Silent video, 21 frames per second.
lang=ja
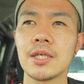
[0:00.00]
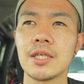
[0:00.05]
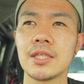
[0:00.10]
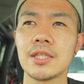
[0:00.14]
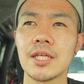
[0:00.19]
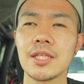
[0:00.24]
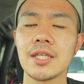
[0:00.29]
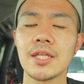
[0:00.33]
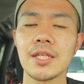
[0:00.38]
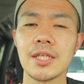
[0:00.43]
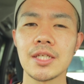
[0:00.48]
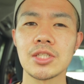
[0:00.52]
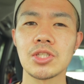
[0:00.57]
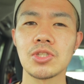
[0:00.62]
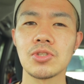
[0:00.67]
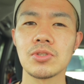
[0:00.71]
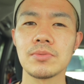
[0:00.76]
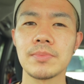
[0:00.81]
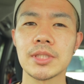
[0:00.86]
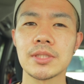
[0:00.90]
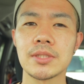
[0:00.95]
大体ね、
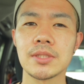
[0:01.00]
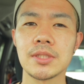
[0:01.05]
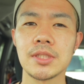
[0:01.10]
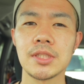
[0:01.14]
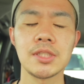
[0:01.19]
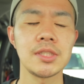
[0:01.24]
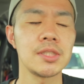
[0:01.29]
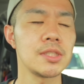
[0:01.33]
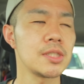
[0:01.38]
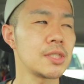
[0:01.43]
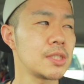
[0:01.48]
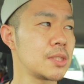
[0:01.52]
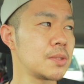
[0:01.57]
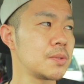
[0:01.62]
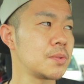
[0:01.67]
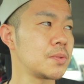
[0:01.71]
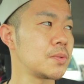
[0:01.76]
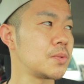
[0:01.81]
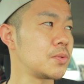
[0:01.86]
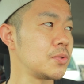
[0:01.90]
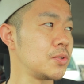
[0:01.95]
週末にあ
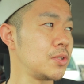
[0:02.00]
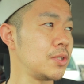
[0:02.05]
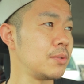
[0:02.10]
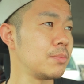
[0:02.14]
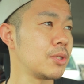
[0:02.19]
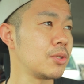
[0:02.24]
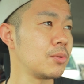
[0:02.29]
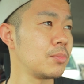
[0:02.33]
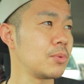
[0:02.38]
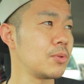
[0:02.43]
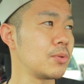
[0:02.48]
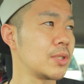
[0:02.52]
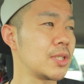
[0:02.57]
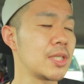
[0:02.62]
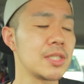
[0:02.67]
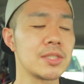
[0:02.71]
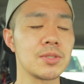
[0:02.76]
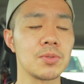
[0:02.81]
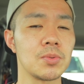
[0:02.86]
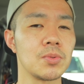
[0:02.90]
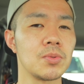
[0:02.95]
の購入品まとめ動画
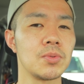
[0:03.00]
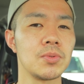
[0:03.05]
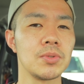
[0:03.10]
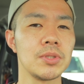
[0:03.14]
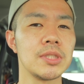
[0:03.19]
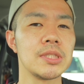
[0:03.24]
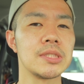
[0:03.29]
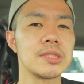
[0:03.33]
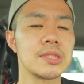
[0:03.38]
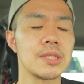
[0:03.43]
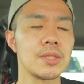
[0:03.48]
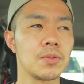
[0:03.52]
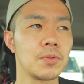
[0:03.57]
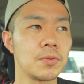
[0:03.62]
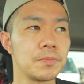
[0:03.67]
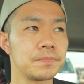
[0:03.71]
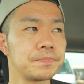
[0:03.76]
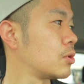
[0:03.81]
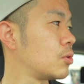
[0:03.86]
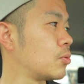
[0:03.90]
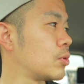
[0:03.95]
出すこと多いんですけど、